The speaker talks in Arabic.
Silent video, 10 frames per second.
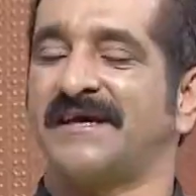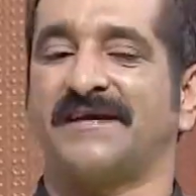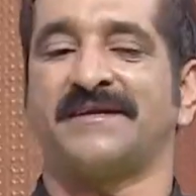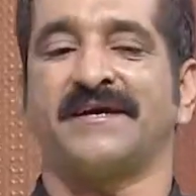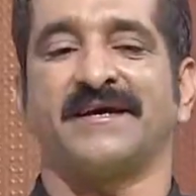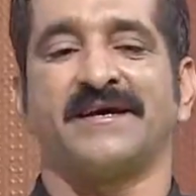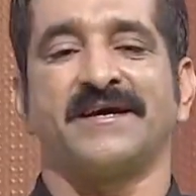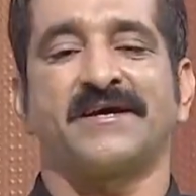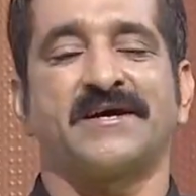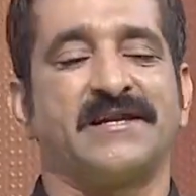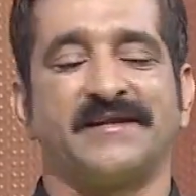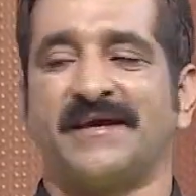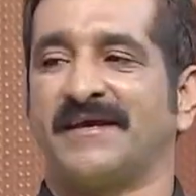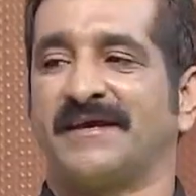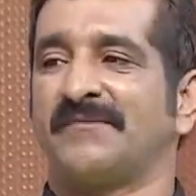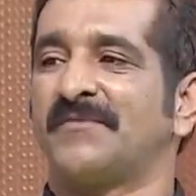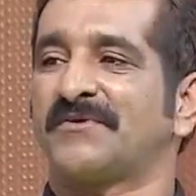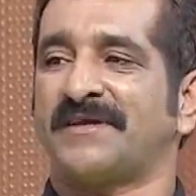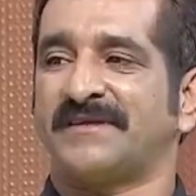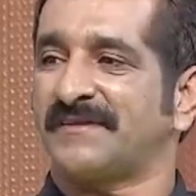احنا كلنا
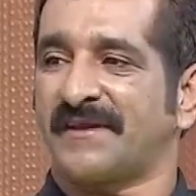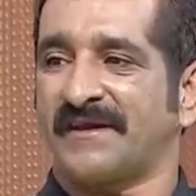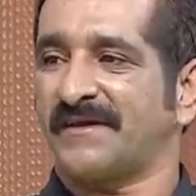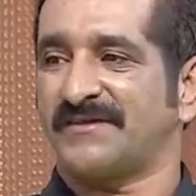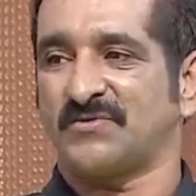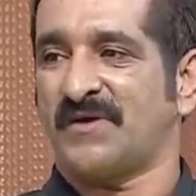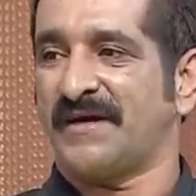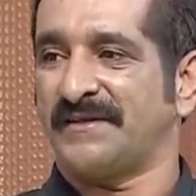مرتدي الطريق سواء